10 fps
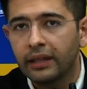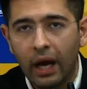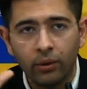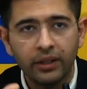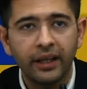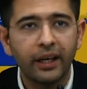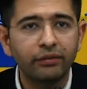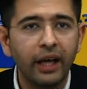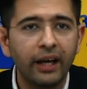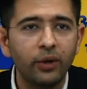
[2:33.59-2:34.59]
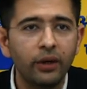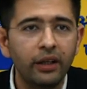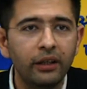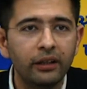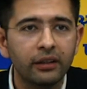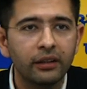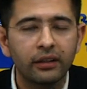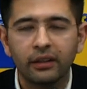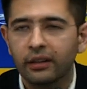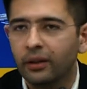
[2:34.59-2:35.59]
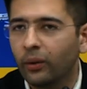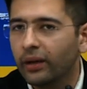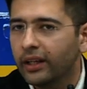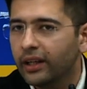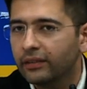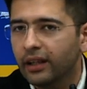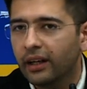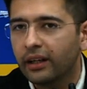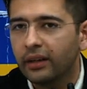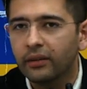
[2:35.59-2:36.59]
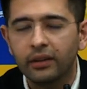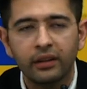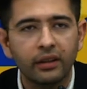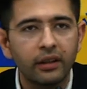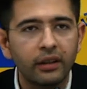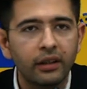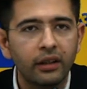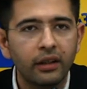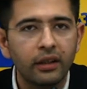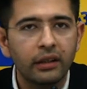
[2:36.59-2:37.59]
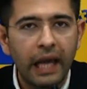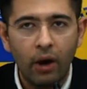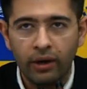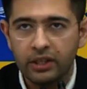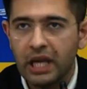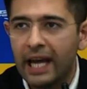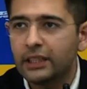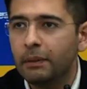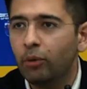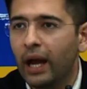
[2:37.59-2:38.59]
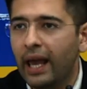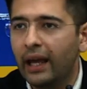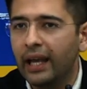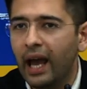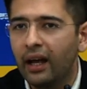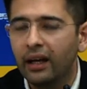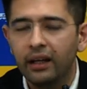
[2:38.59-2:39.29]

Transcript: क्या उनकी गिरफ्तारी हुई कोई गिरफ्तारी नहीं क्या उन्हें जांच में बुलाया गया